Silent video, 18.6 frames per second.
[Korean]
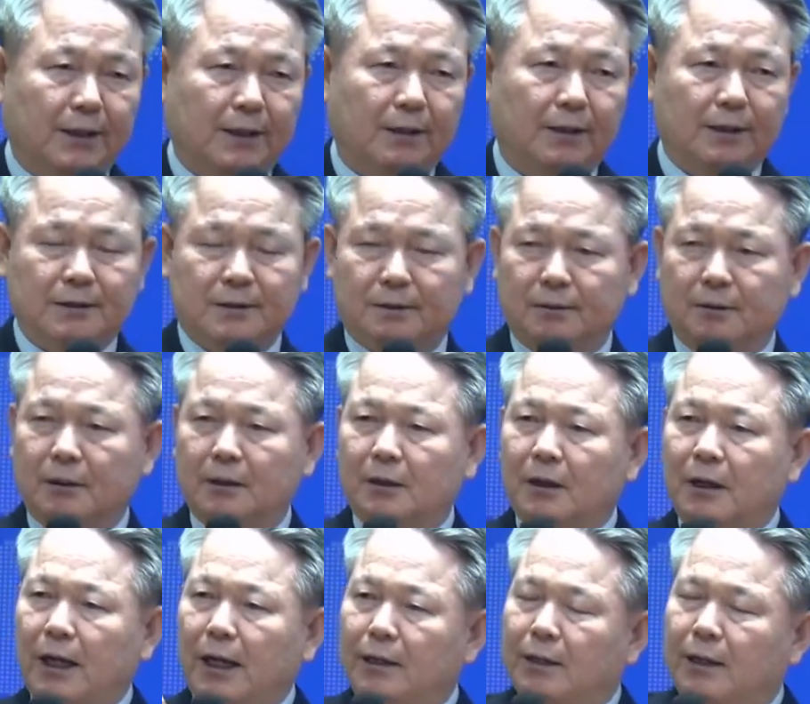그래서
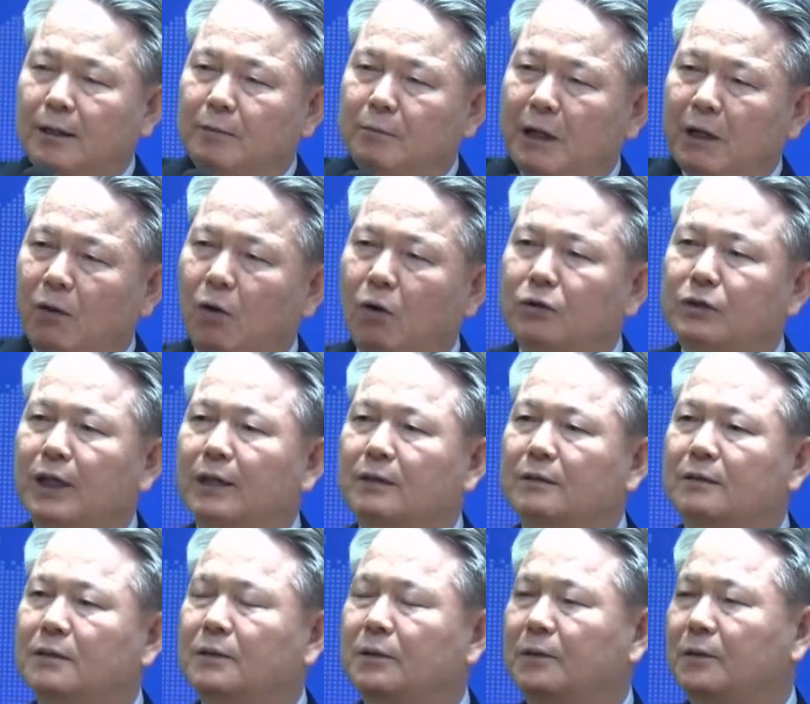하나님의
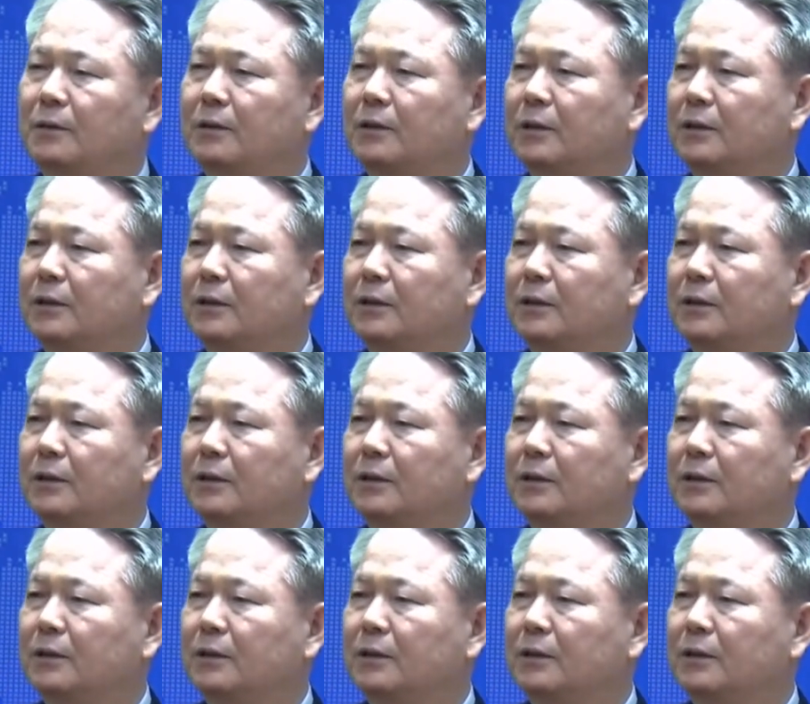언약은요,